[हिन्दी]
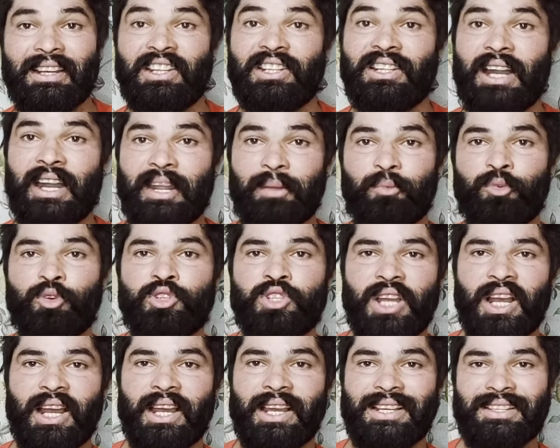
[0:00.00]
तेरी दाढ़ी
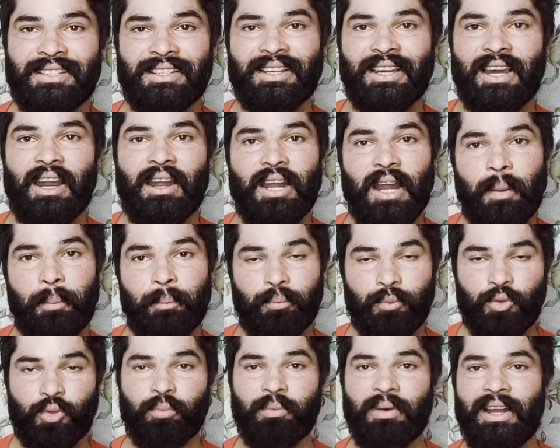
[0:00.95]
मूँच आ गई इसी कारण आप
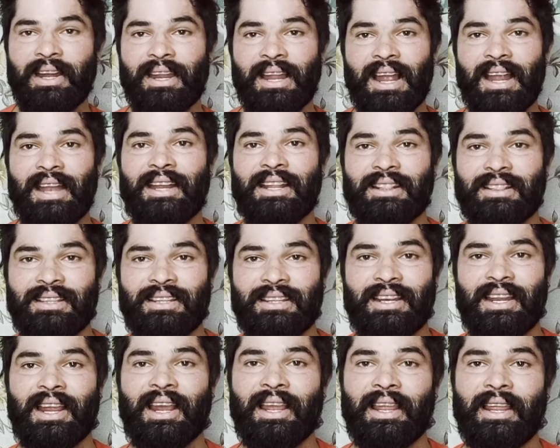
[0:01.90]
तुम्हारी हाइट इतनी
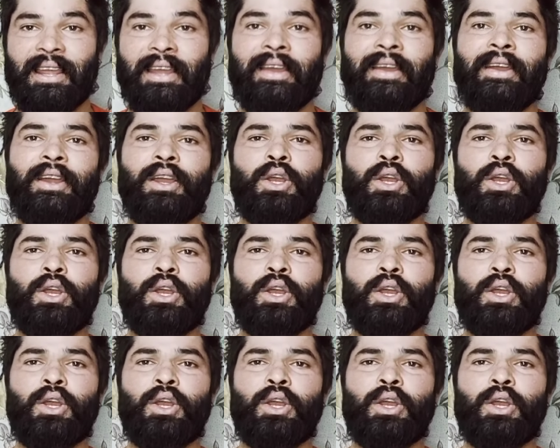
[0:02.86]
रह गई है